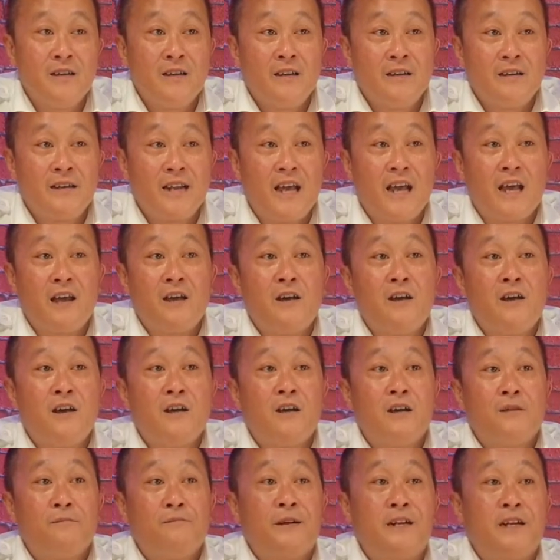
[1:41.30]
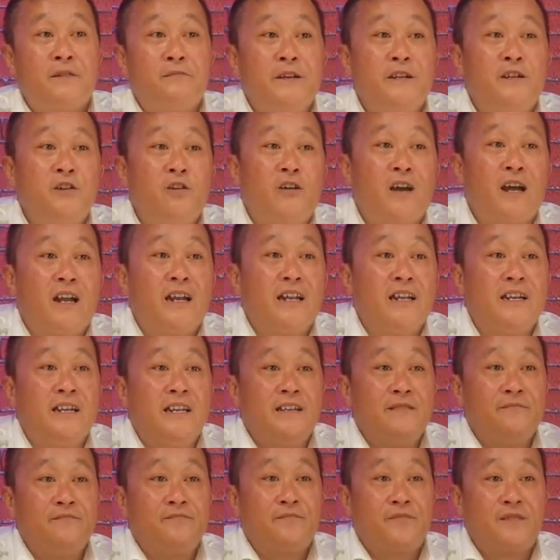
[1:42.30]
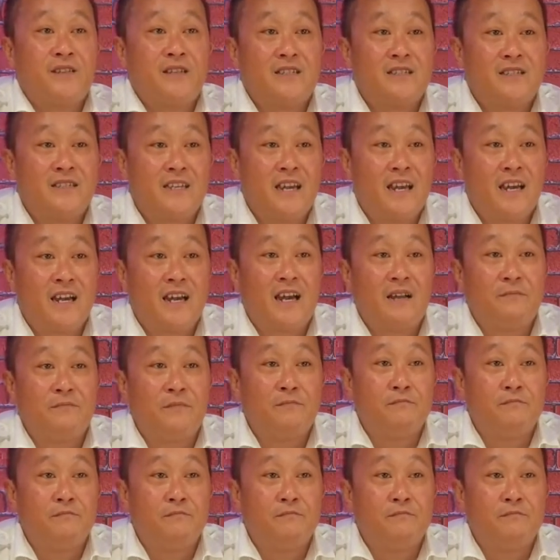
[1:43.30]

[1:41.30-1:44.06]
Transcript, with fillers: Nah, pada video kali ini saya akan